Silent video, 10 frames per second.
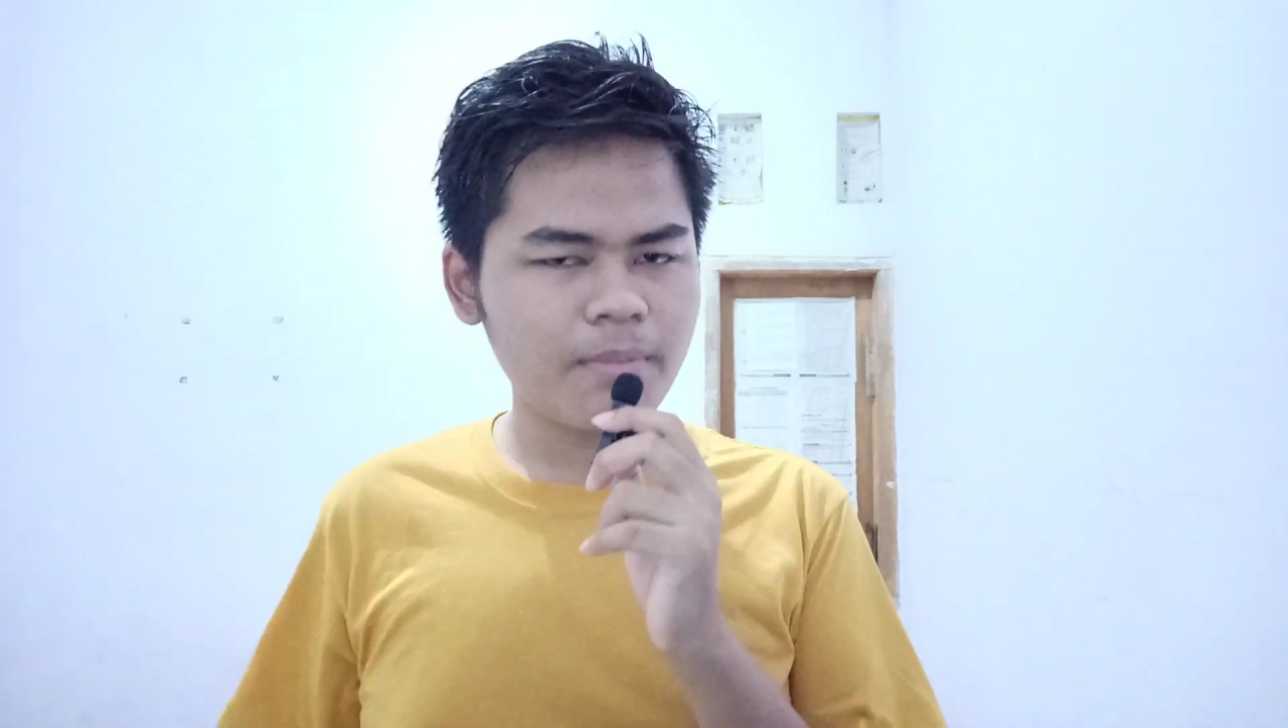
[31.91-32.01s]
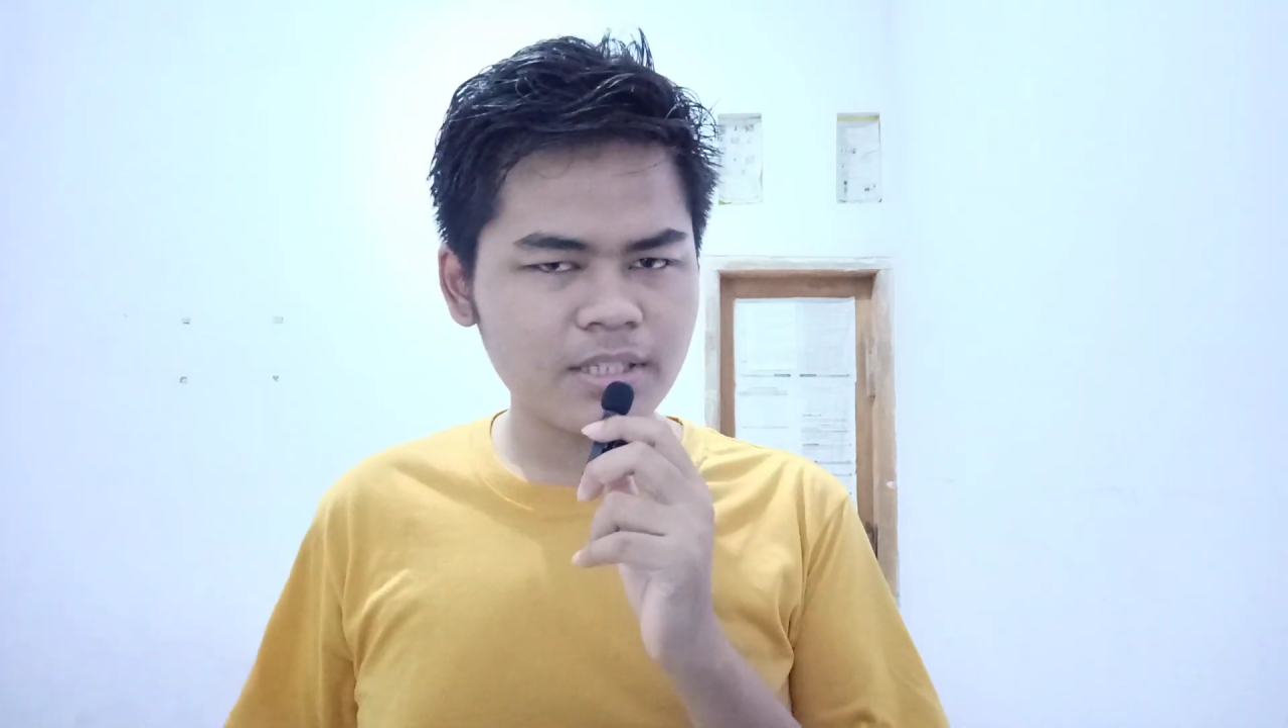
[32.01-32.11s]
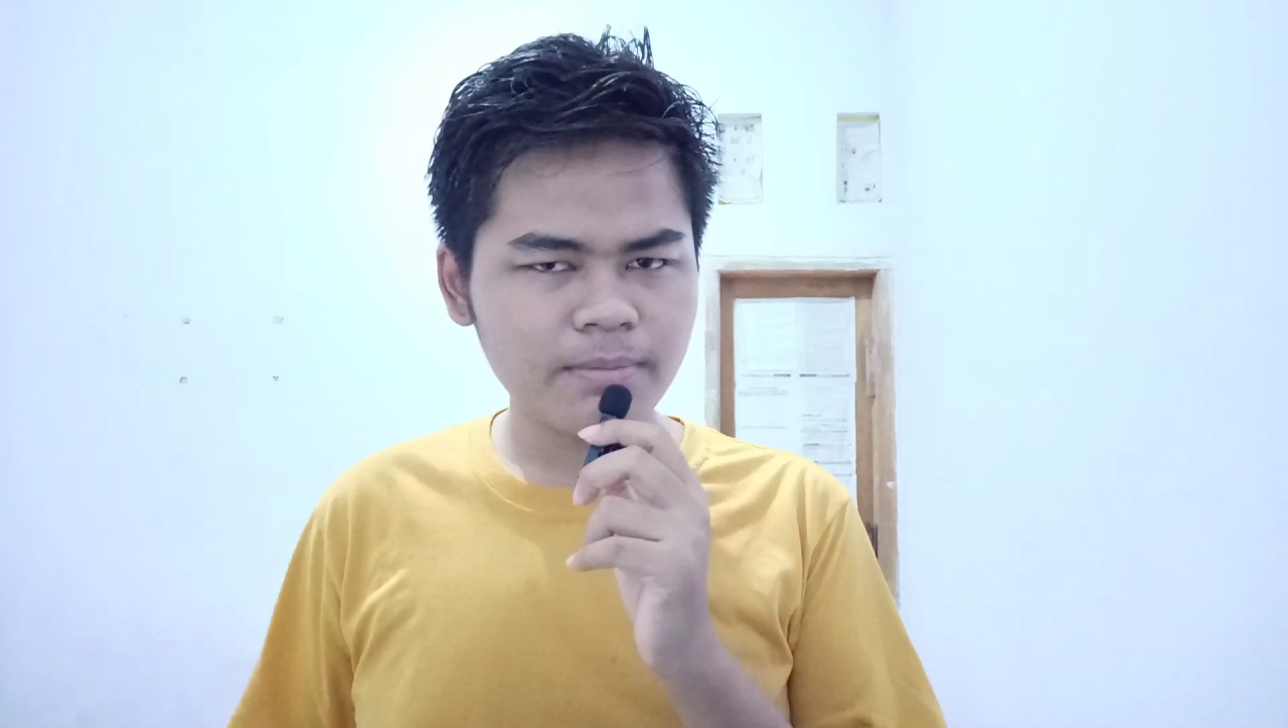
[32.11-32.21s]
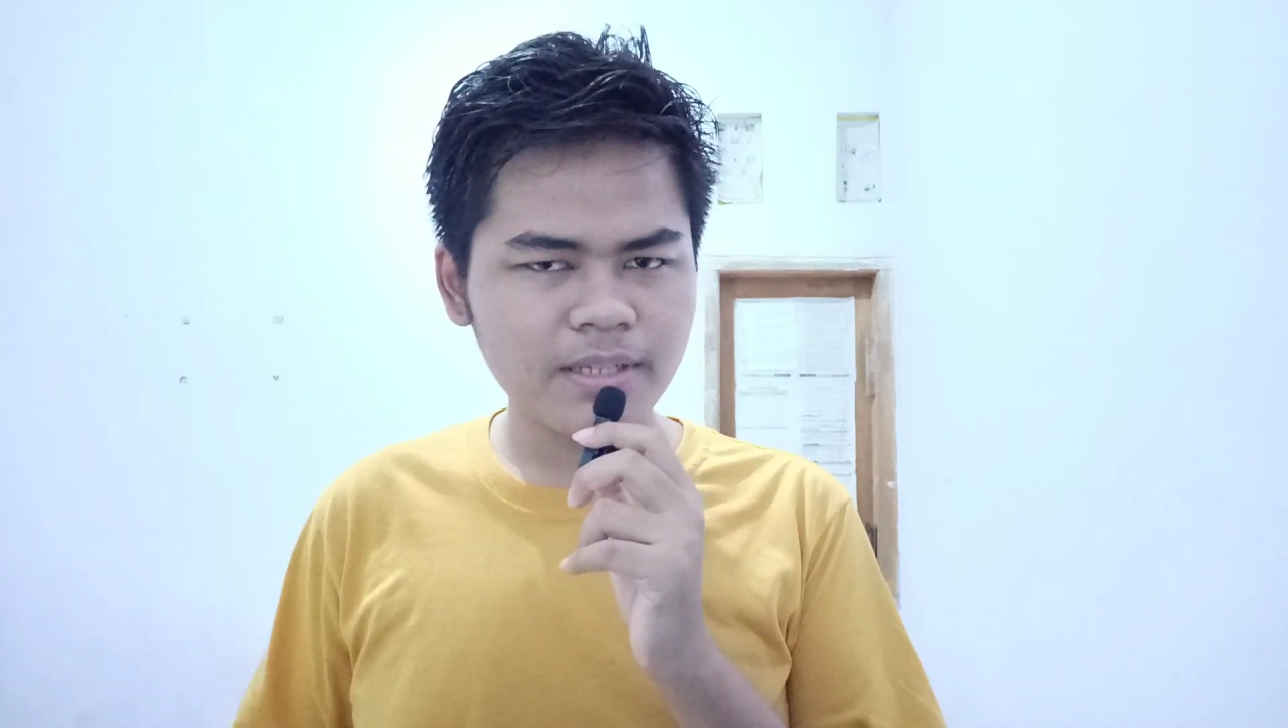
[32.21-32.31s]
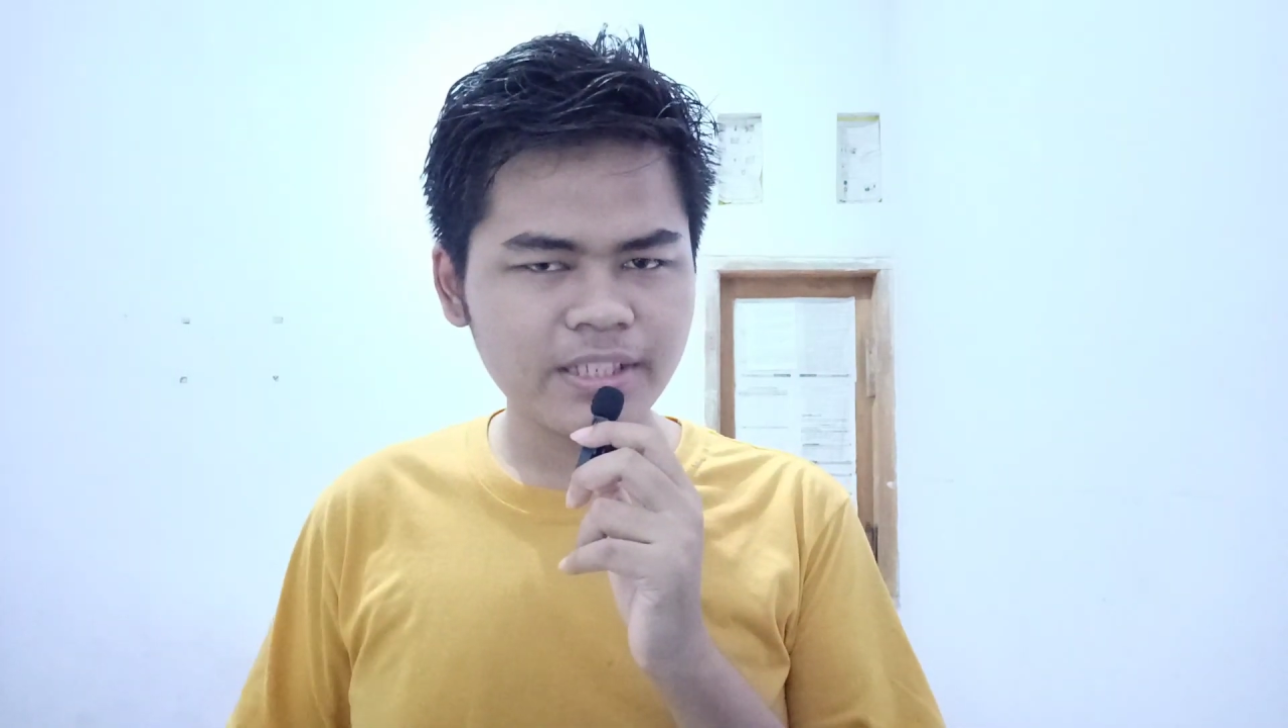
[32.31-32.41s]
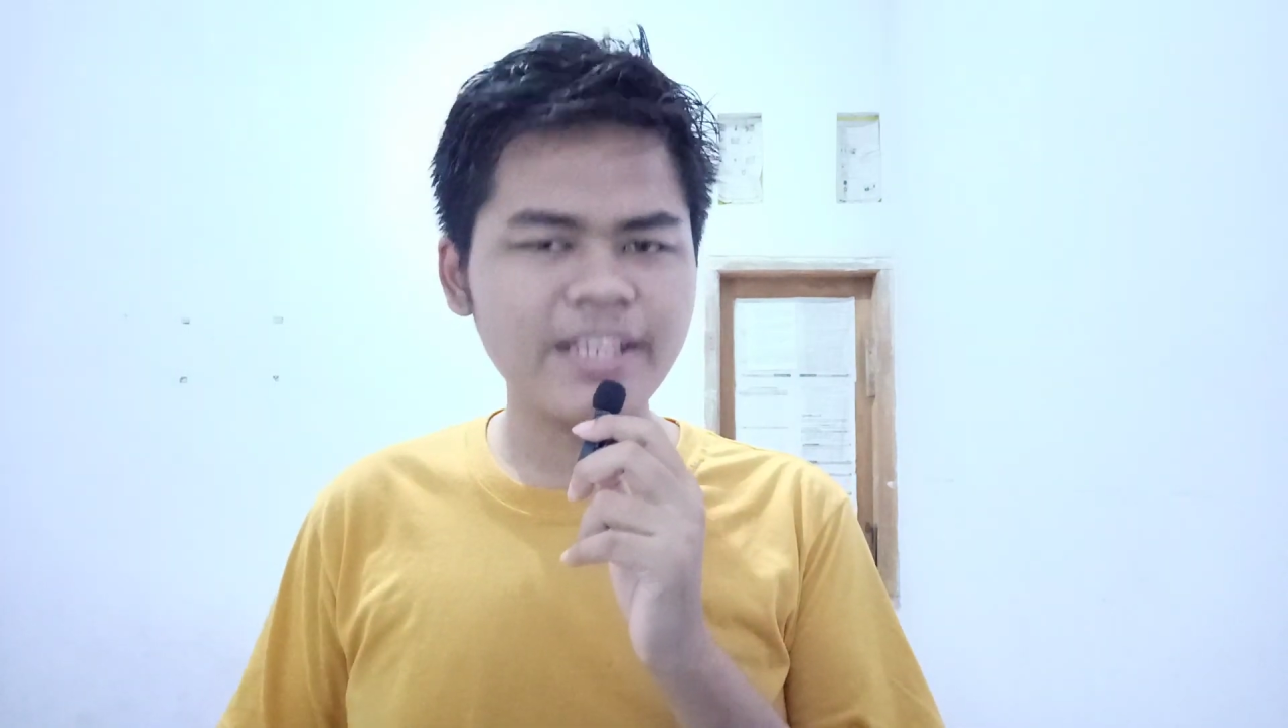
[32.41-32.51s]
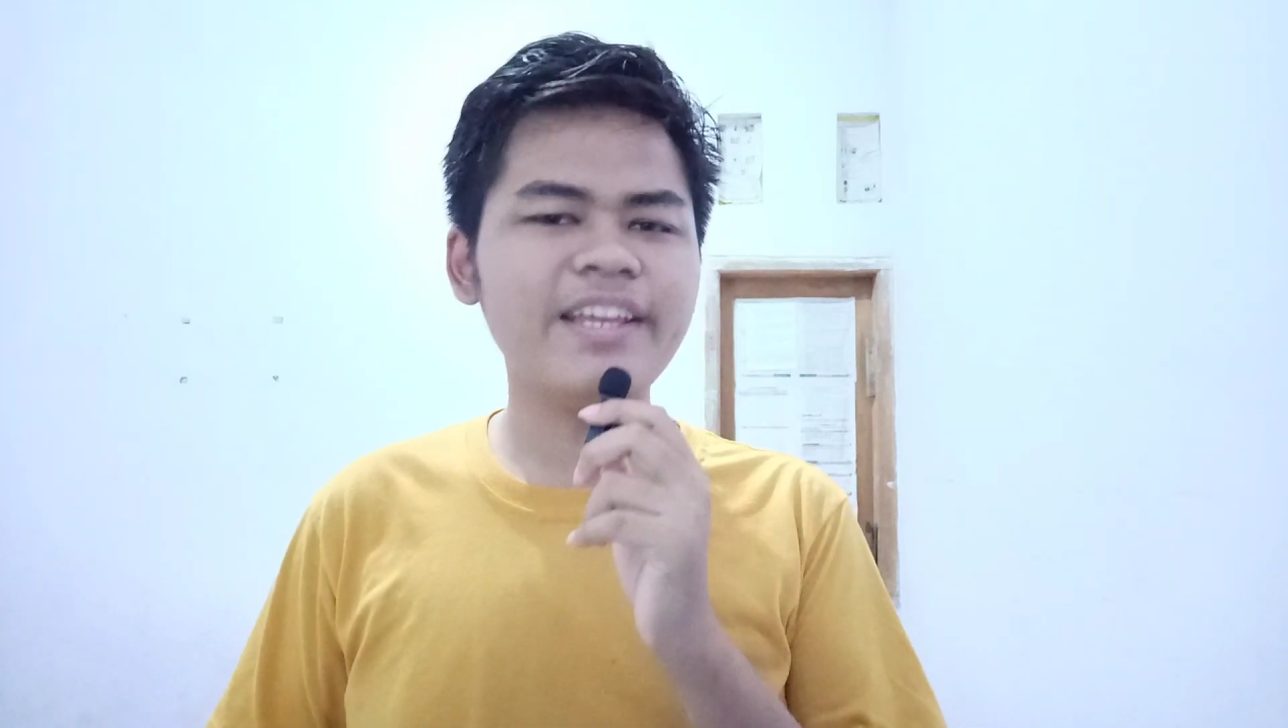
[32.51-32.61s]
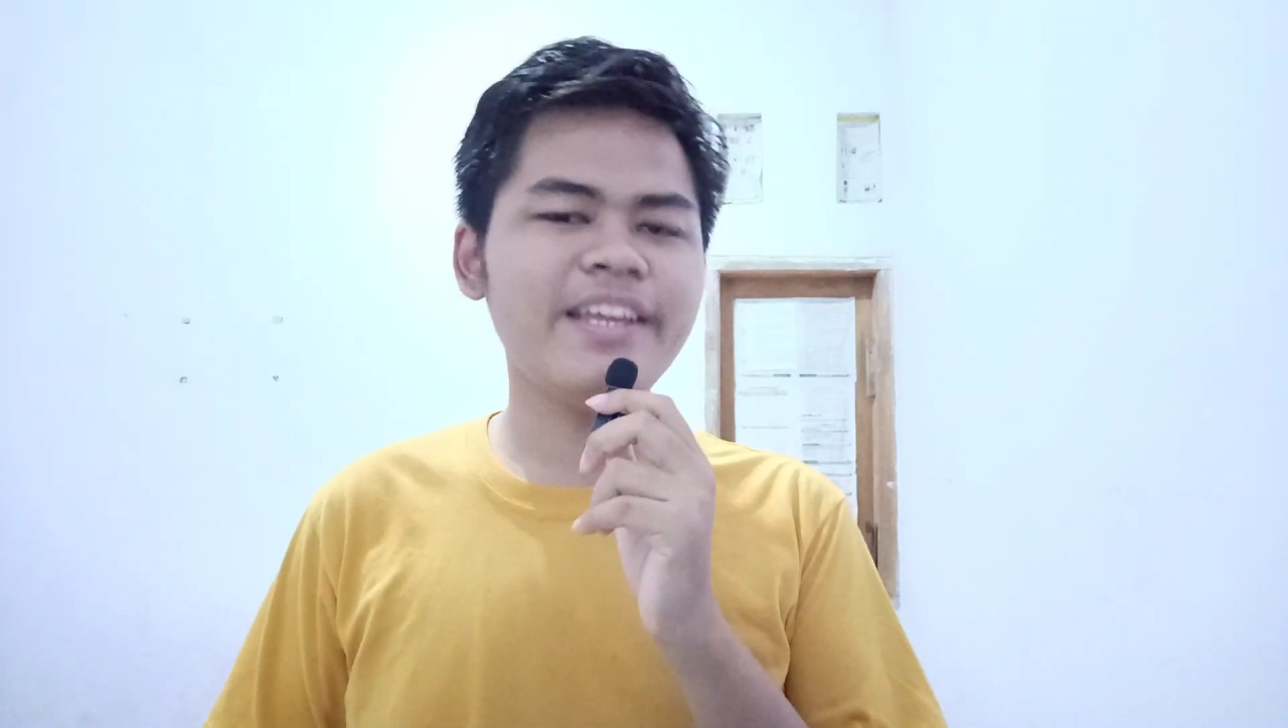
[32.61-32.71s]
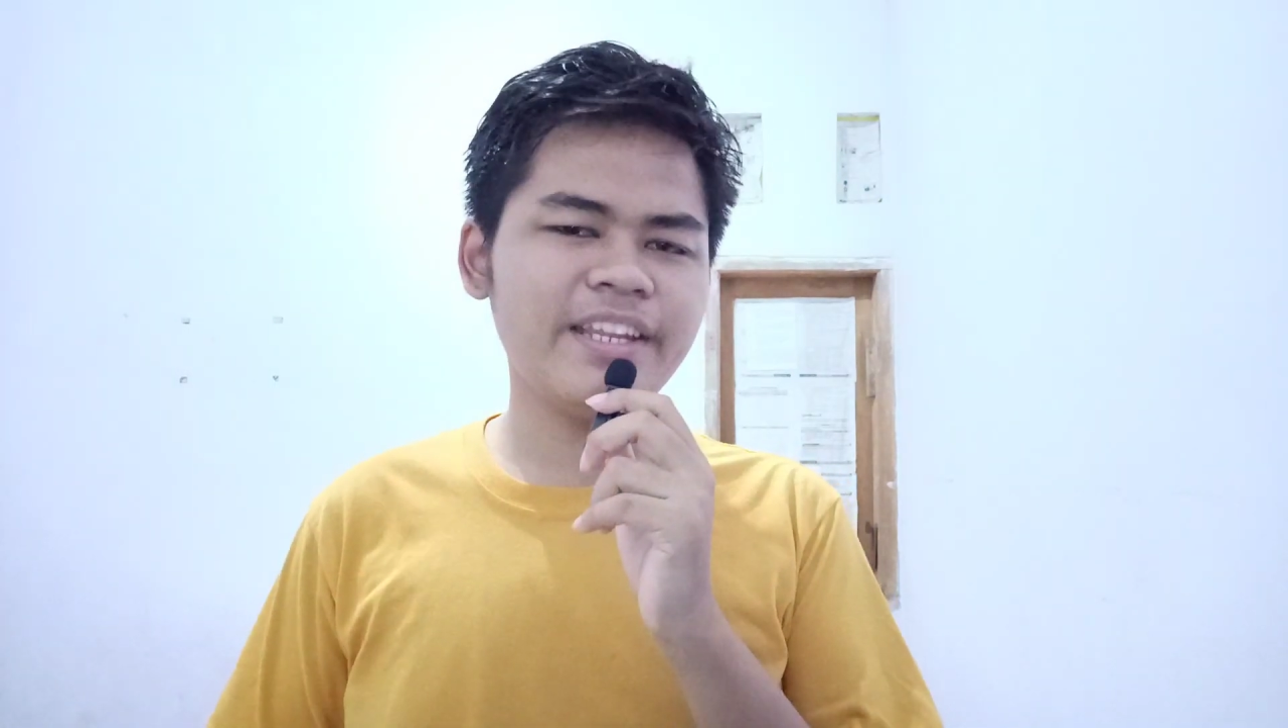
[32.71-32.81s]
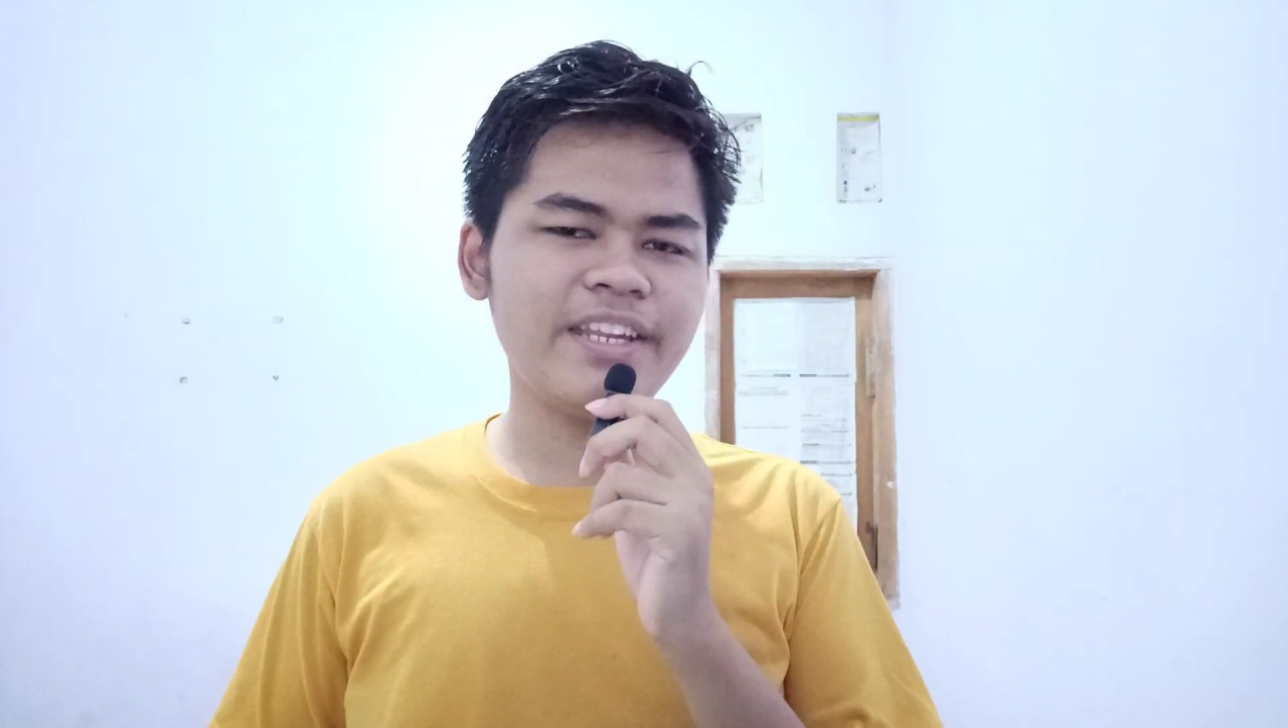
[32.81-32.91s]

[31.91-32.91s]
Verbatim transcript: basa-basi,